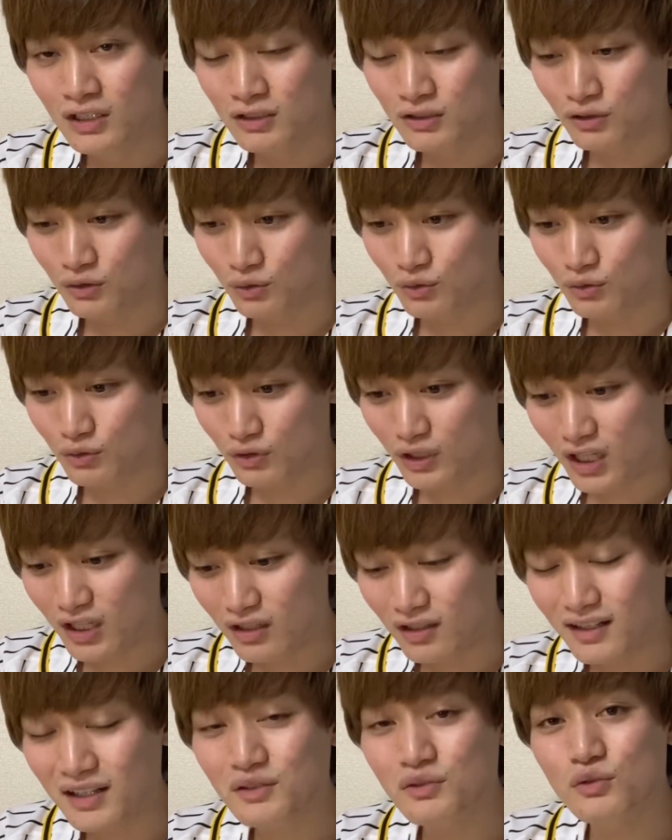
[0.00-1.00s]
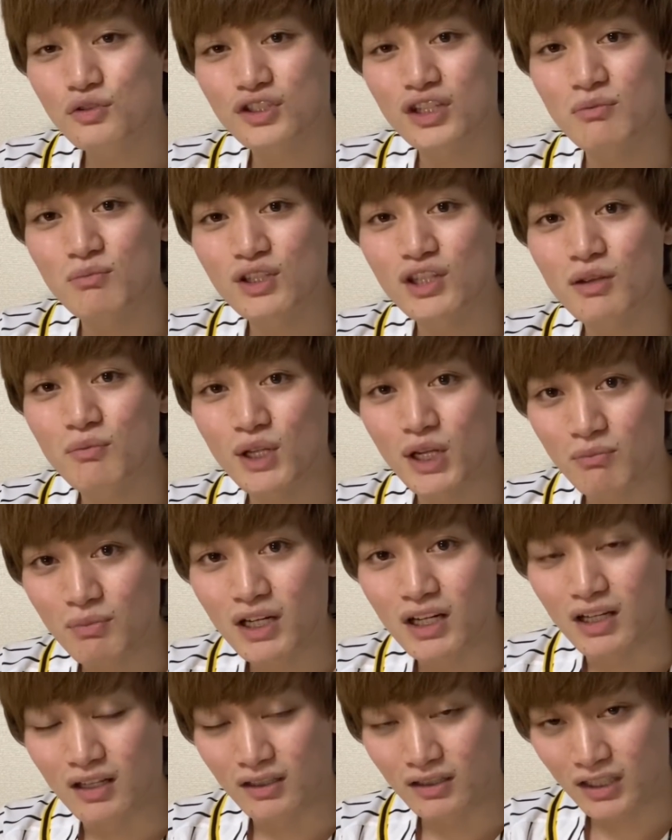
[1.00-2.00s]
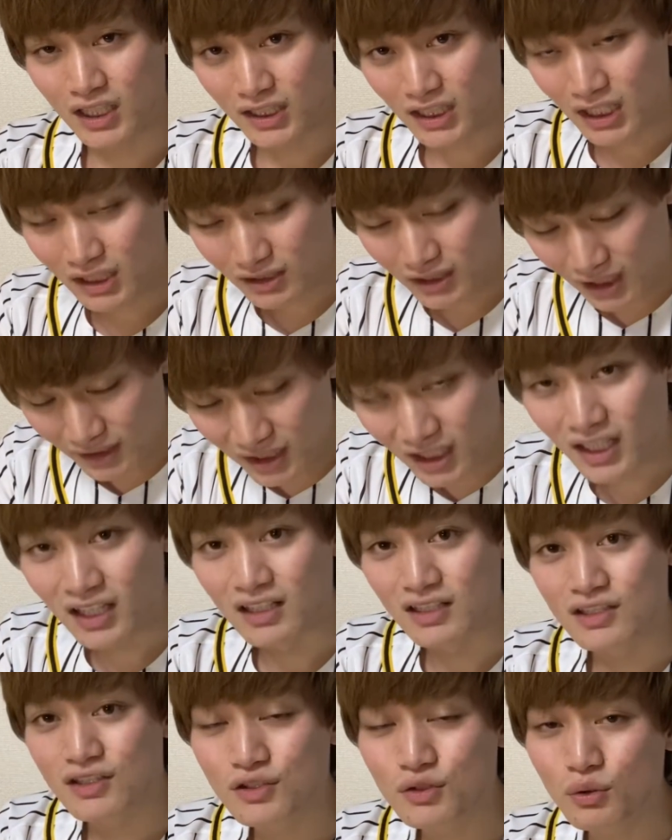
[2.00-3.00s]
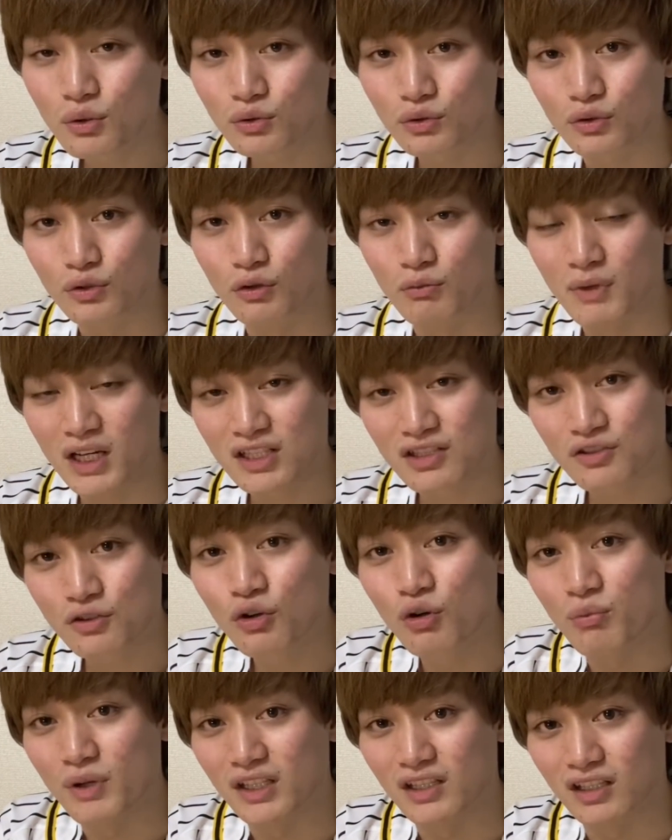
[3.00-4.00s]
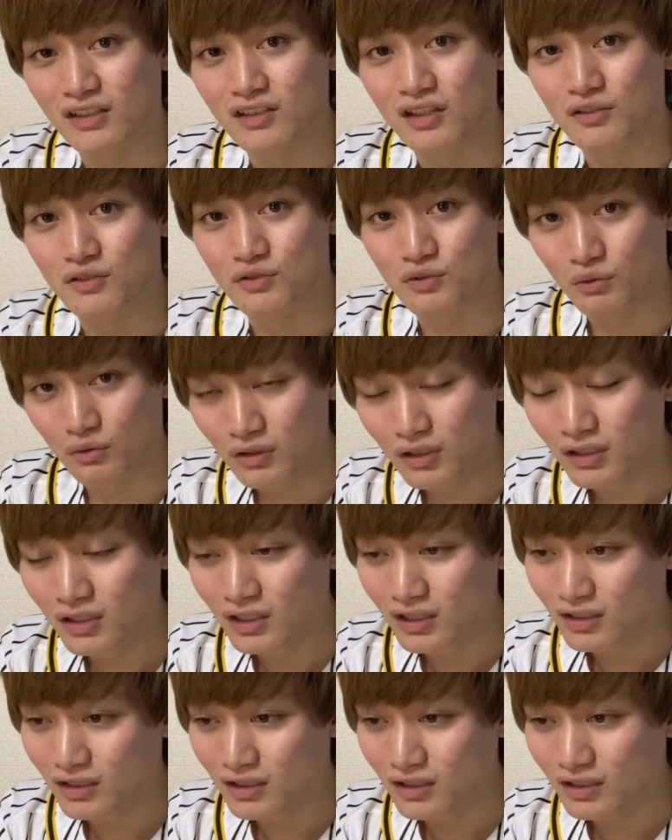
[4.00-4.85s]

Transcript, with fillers: その、結果として見てみれば、ただただ、ショートの真正面だったんですよね。